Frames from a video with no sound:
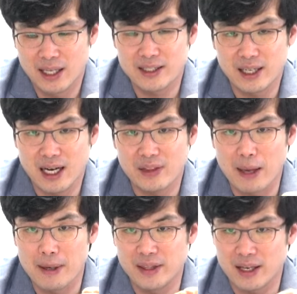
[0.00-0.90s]
넷째가
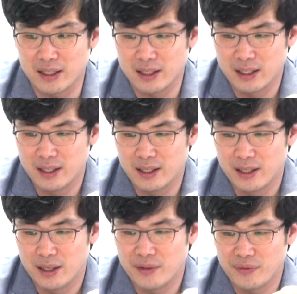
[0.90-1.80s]
데메테르.
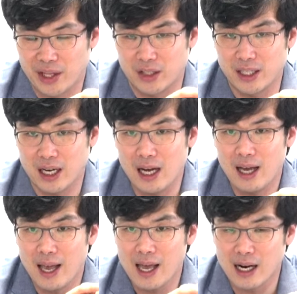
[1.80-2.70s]

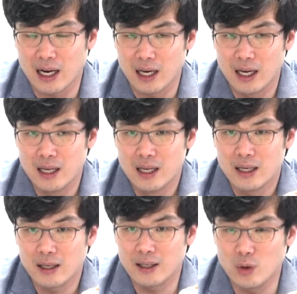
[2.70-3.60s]
다섯째가 헤라.
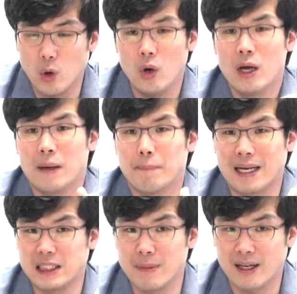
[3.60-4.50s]
그리고
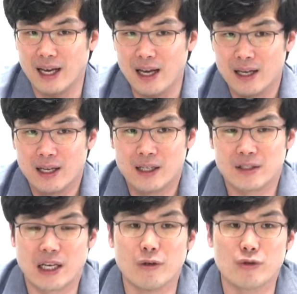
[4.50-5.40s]
마지막에
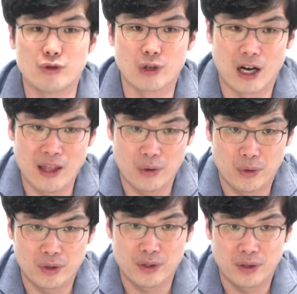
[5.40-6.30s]
제우스가
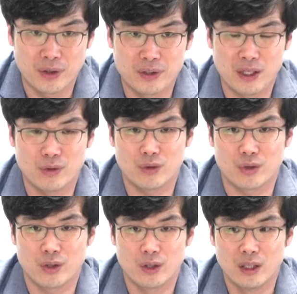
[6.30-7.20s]
나오거든요.
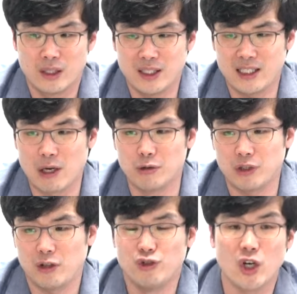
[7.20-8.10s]
제우스. 이게
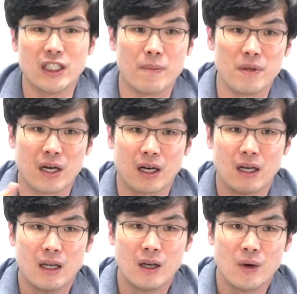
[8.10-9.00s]
제우스의 육형제입니다.
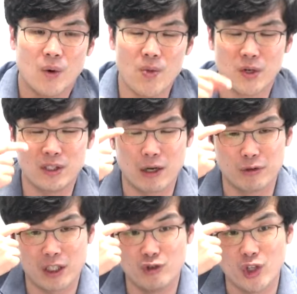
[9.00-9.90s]
오늘은
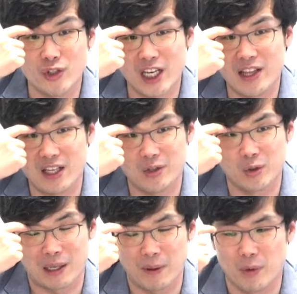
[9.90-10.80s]
제우스의 육형제에 대해서
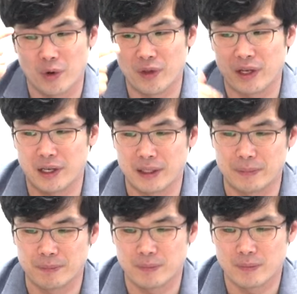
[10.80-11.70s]
좀 살펴볼 건데